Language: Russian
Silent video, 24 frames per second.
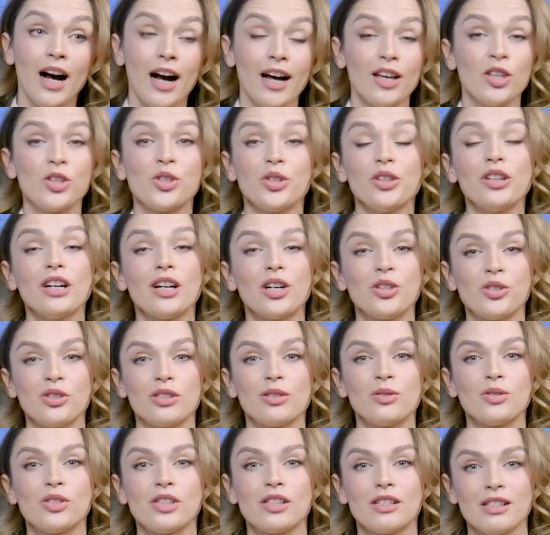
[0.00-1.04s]
А, еще я хочу
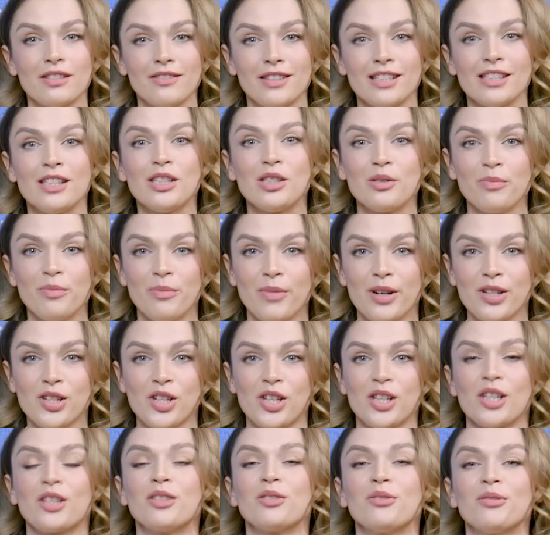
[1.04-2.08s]
научиться водить
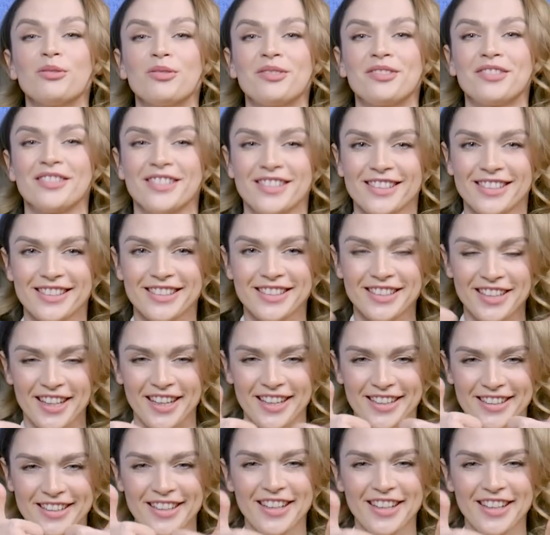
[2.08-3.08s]
машину. Да.